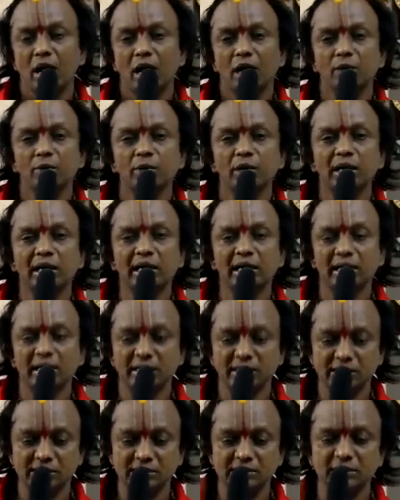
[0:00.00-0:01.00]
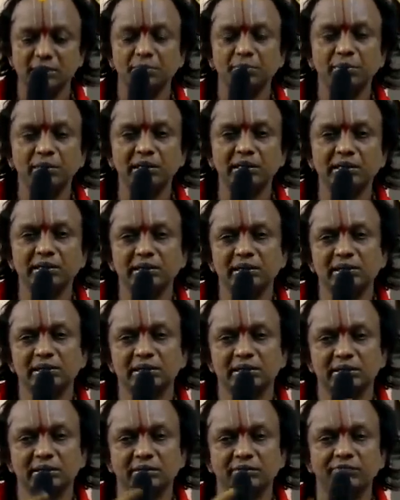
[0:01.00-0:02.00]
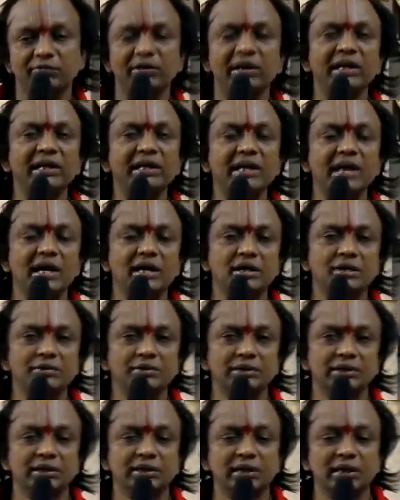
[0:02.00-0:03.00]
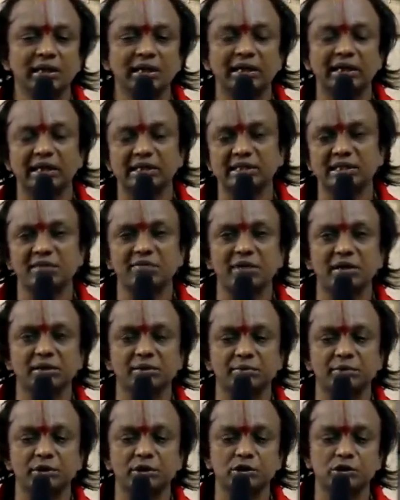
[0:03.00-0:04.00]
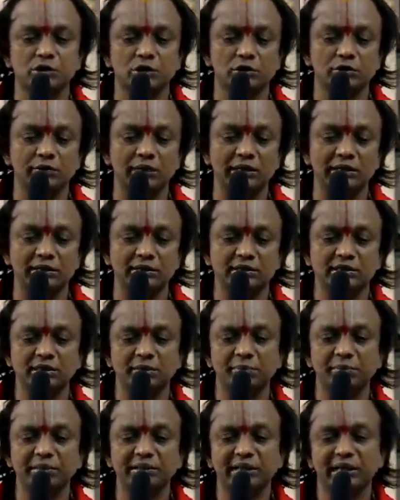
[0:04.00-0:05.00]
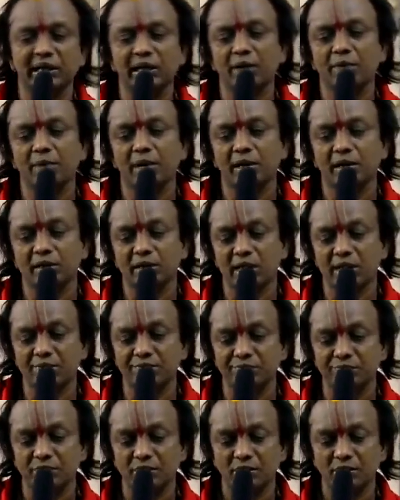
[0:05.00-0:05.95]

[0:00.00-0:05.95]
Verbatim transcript: அதுபோல் செம்பிலிருந்து வெள்ளியாக்குவதற்கெல்லாம் ரசவாதம் என்று சொல்வார்கள் செம்பை தங்கமாக்கலாம்